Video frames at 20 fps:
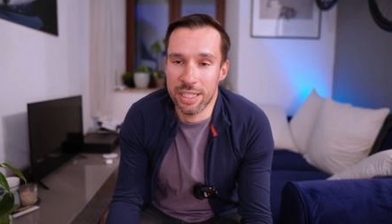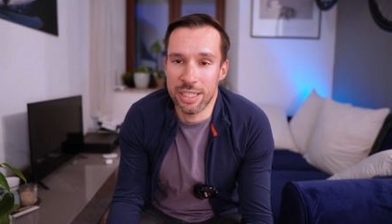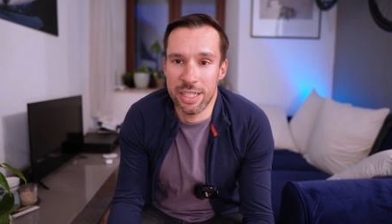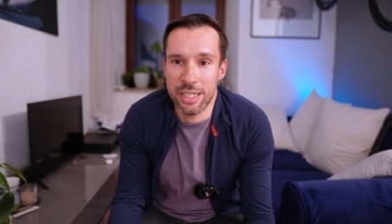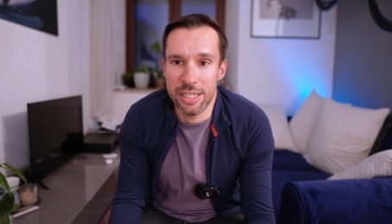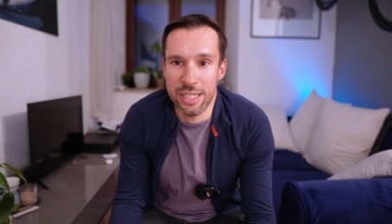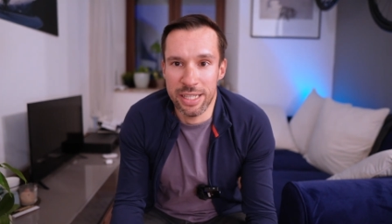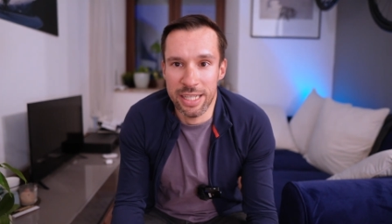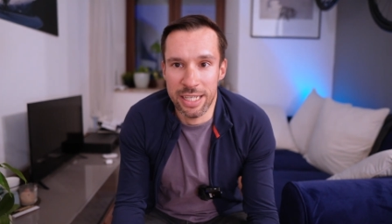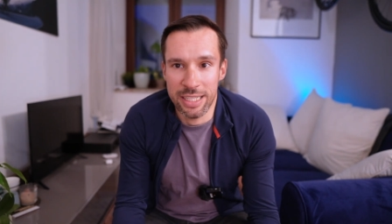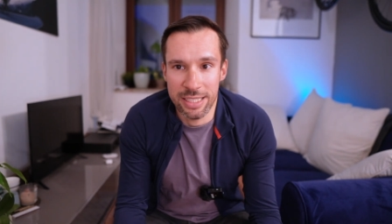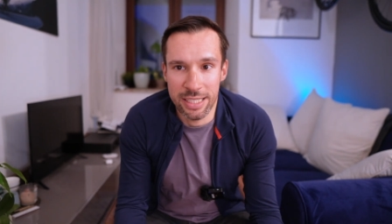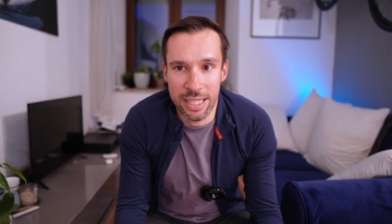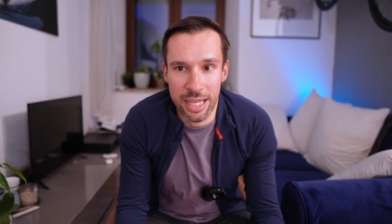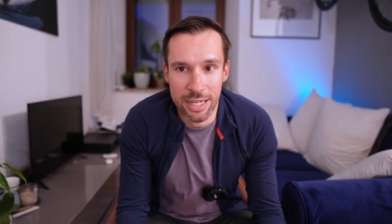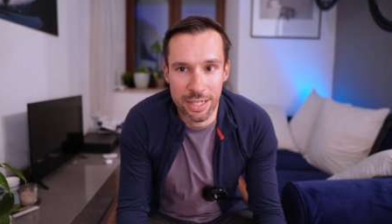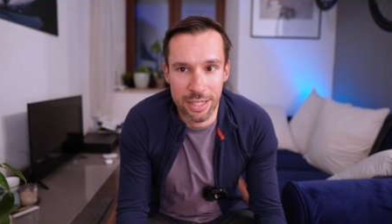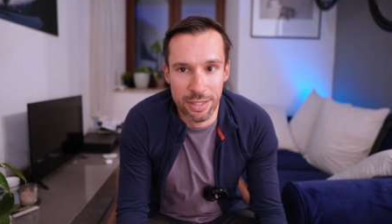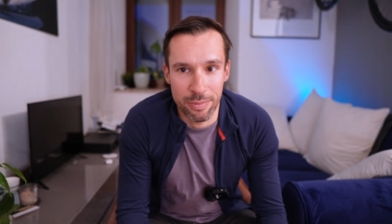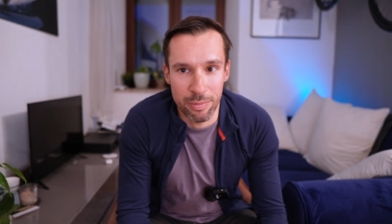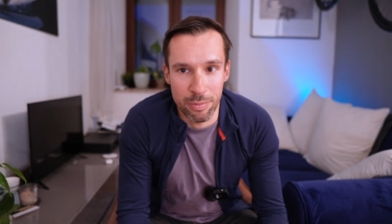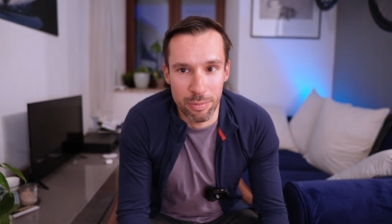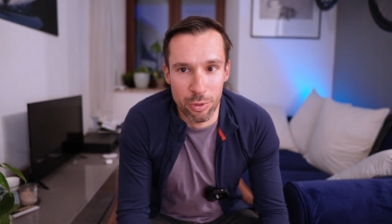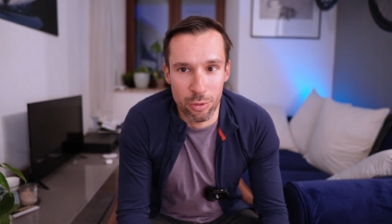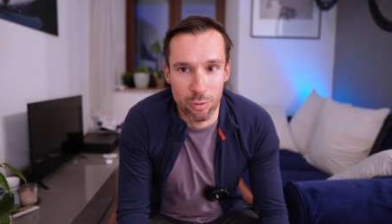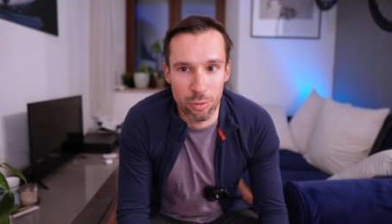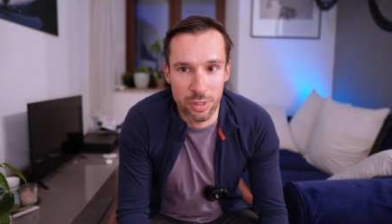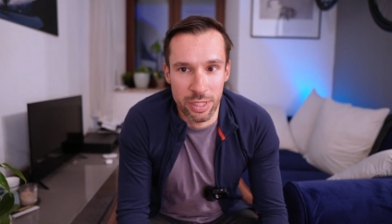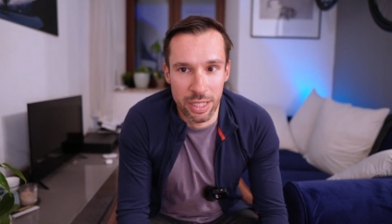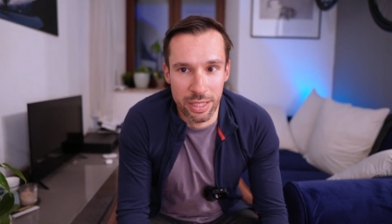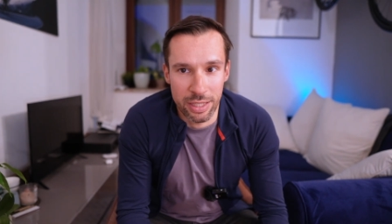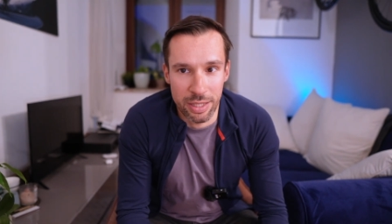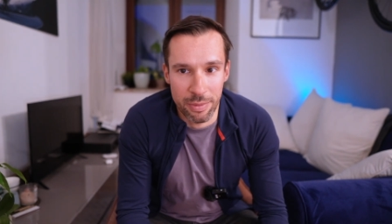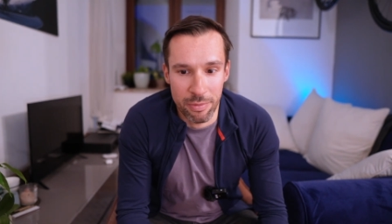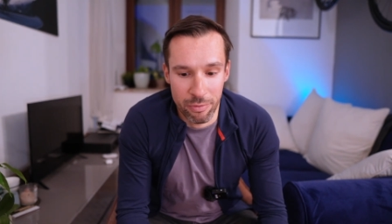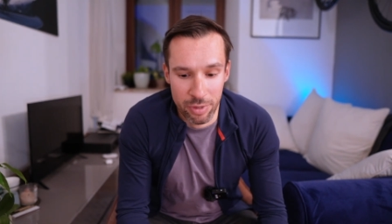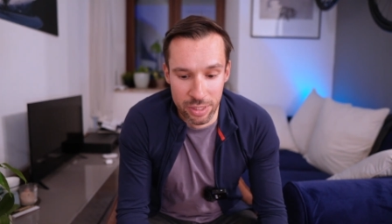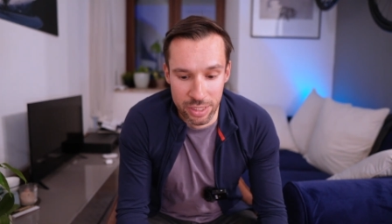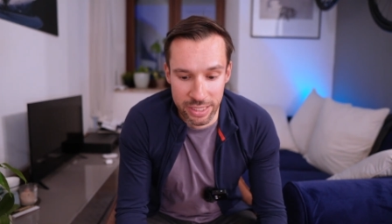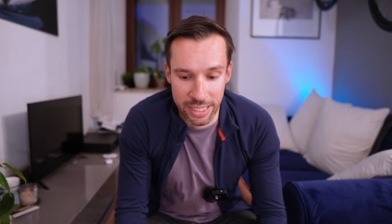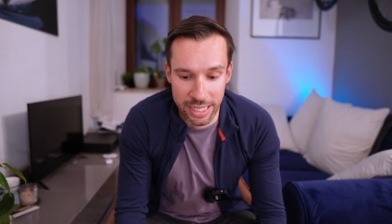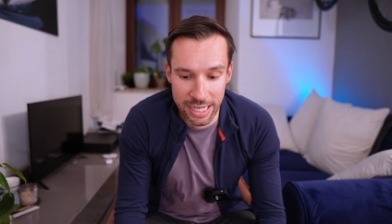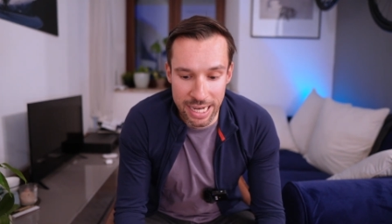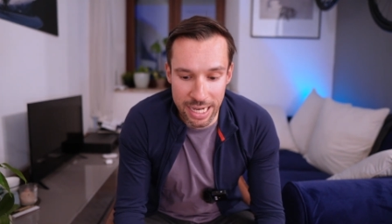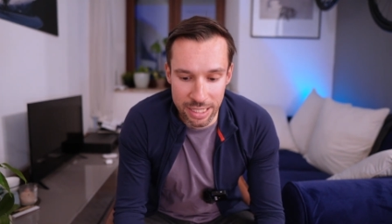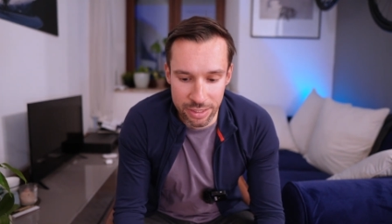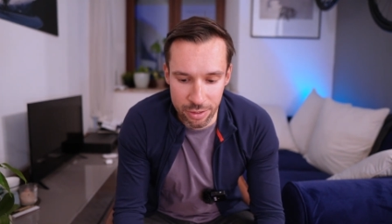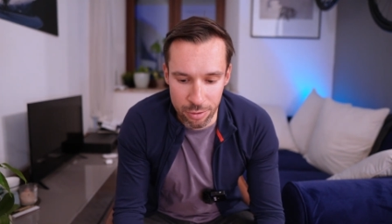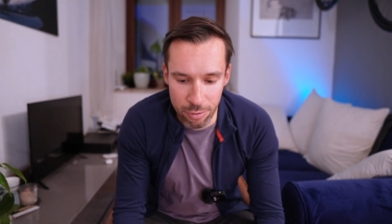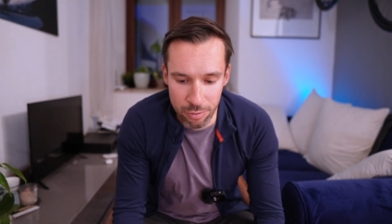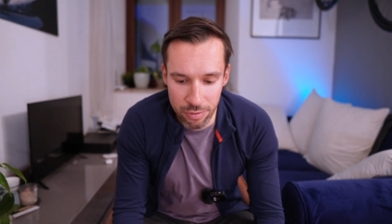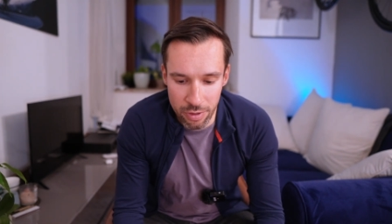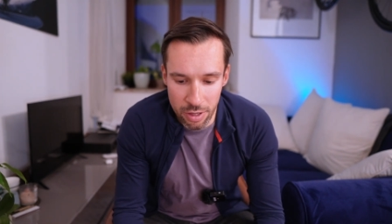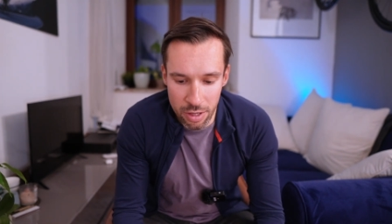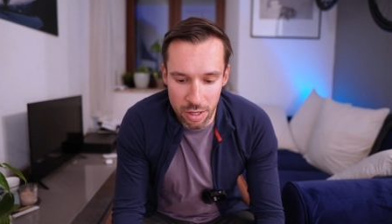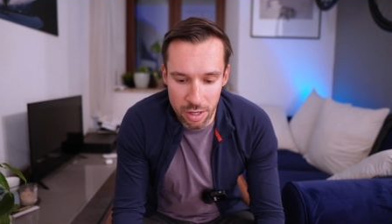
jeżeli nie najstarszym producentem właśnie kasków,